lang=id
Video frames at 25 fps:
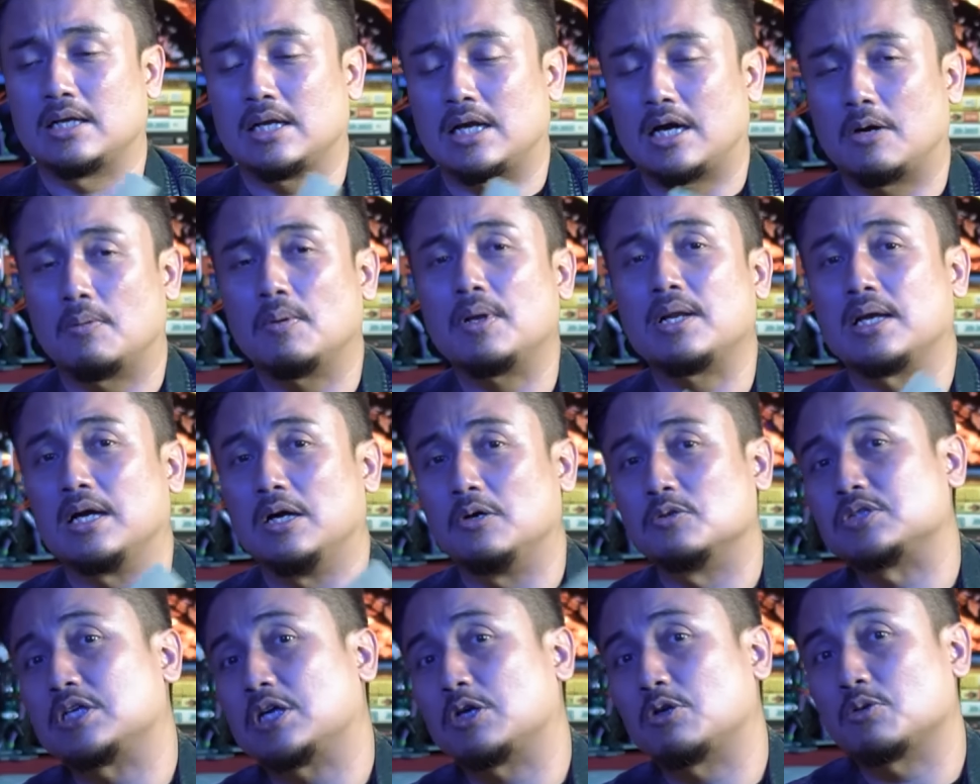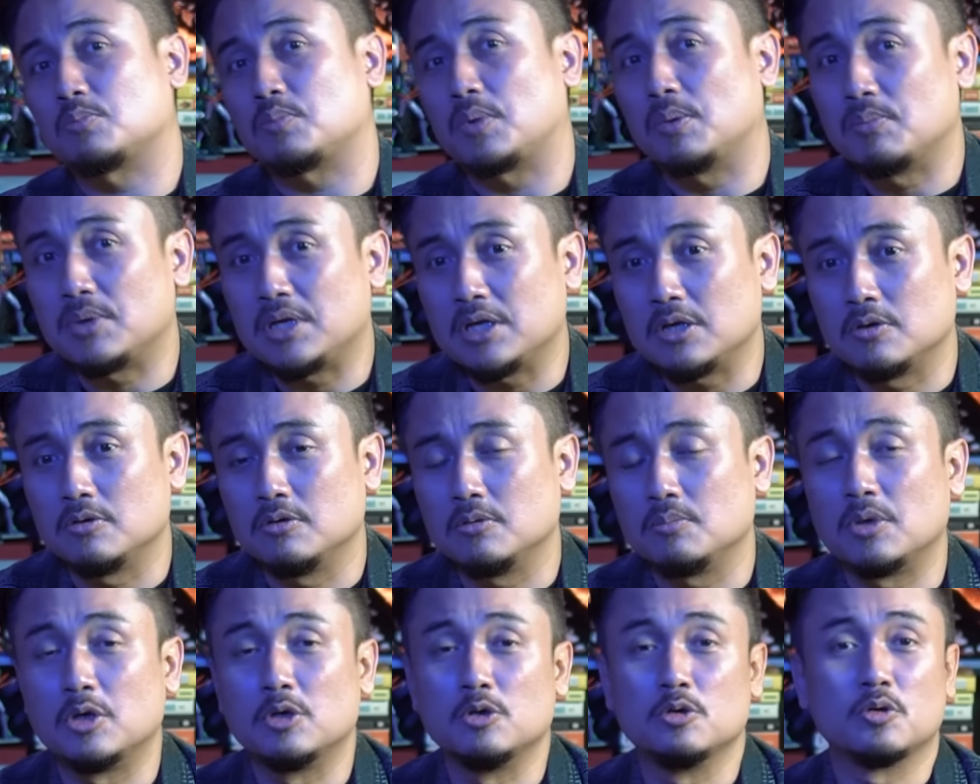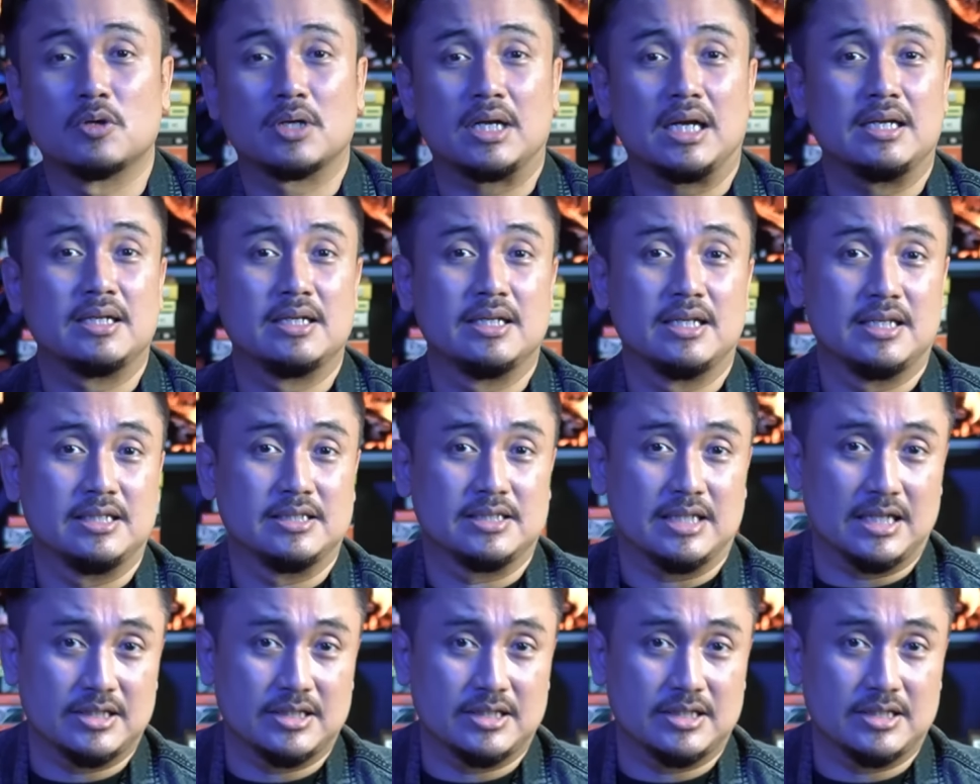dari awal ya nggak usah ikut pemilu, mengundurkan diri